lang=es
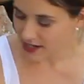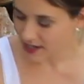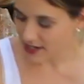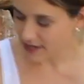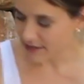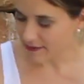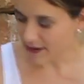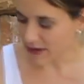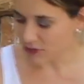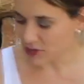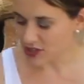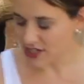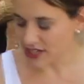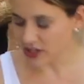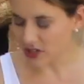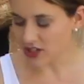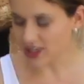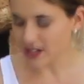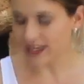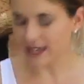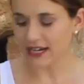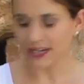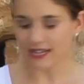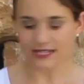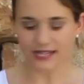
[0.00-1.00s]
Vamos a
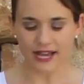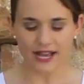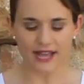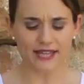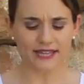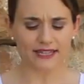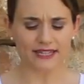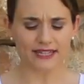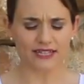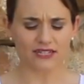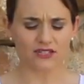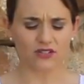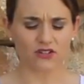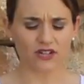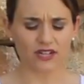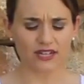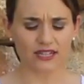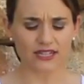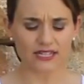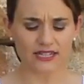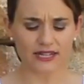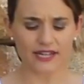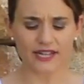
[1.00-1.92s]
coger las galletas, coged las